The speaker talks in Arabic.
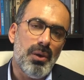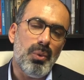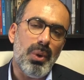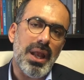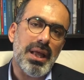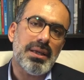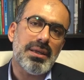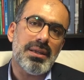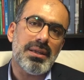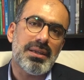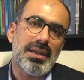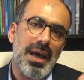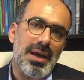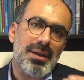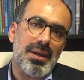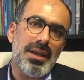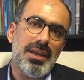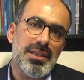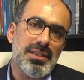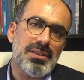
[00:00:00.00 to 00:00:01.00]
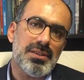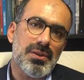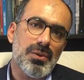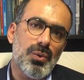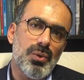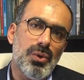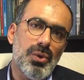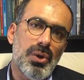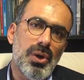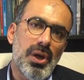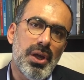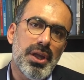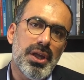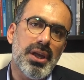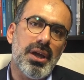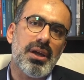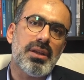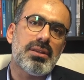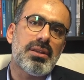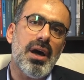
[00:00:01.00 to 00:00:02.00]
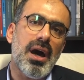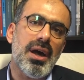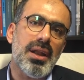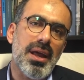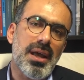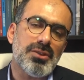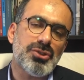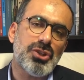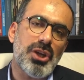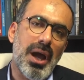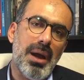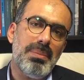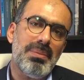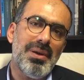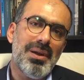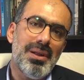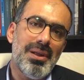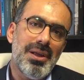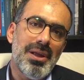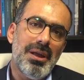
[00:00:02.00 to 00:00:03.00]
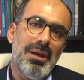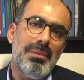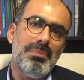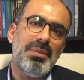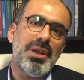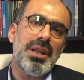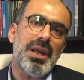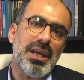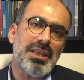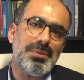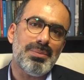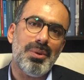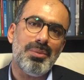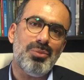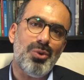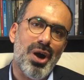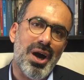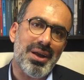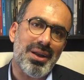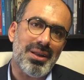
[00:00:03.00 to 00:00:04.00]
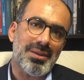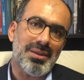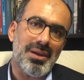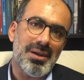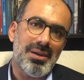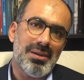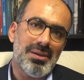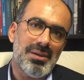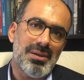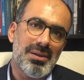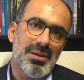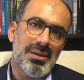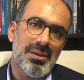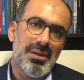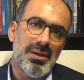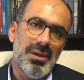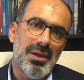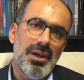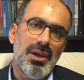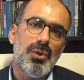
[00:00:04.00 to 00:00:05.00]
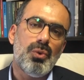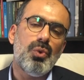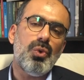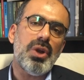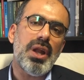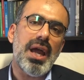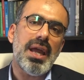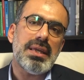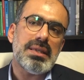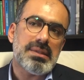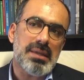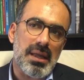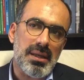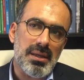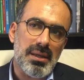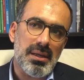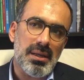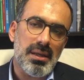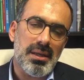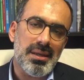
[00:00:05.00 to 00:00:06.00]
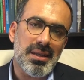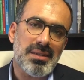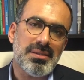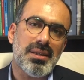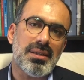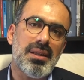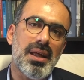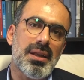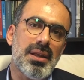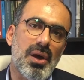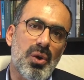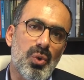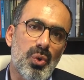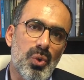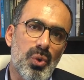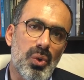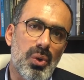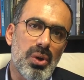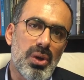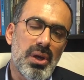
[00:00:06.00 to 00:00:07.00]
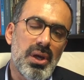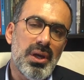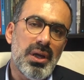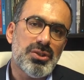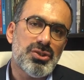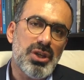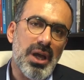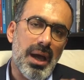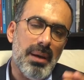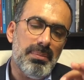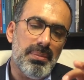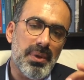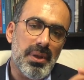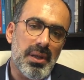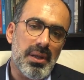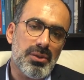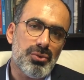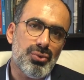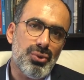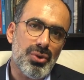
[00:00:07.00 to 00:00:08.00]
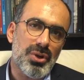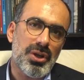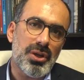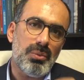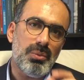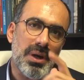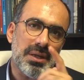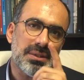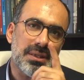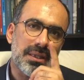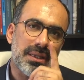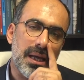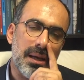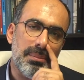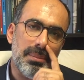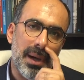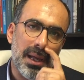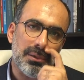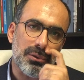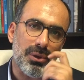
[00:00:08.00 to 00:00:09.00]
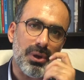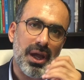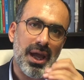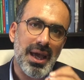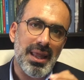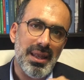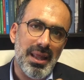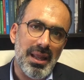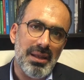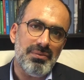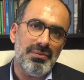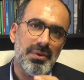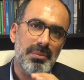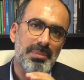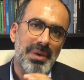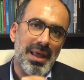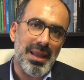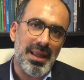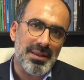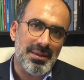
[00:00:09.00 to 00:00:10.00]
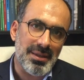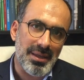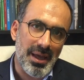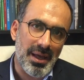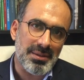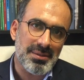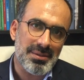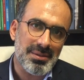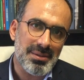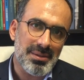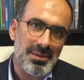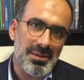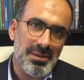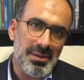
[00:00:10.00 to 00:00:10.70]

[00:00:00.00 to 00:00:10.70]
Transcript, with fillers: ولكن كالرئيس اختار الشعب من حزب المعارضة هنا إذا نستطيع أن نقول الشعب التركي وجد بعض الخلل في بلديات